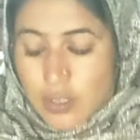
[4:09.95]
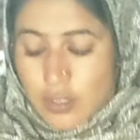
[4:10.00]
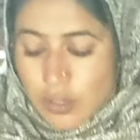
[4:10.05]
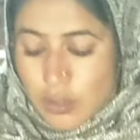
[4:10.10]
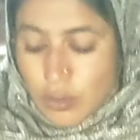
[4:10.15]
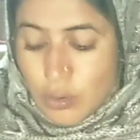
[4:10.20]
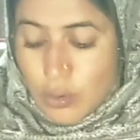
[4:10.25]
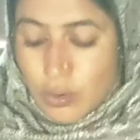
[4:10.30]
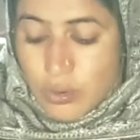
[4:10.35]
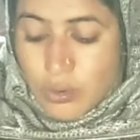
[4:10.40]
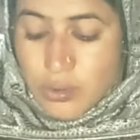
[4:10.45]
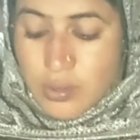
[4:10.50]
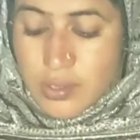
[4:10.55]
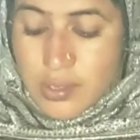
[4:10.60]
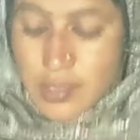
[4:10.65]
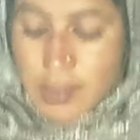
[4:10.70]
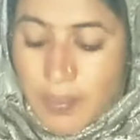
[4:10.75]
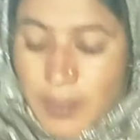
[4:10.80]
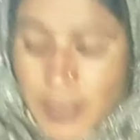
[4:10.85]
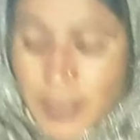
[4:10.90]
सुकून
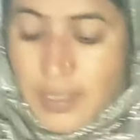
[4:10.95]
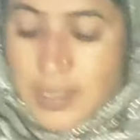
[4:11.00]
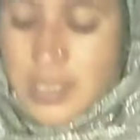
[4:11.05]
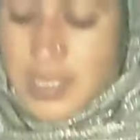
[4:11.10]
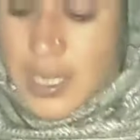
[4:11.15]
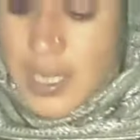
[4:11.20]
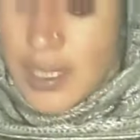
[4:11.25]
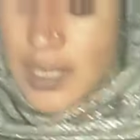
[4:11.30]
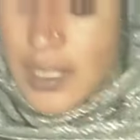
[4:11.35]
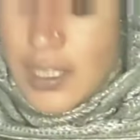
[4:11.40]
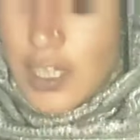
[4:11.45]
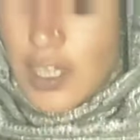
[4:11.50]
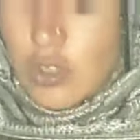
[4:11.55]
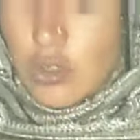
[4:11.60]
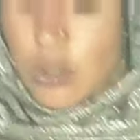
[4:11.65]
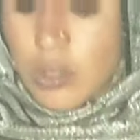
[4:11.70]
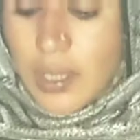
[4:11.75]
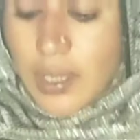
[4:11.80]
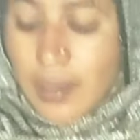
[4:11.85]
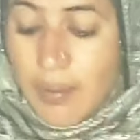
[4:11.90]
से बैठ जाएगा नहीं
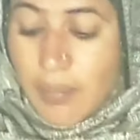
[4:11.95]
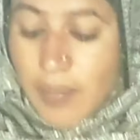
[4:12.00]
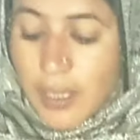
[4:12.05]
तो नहीं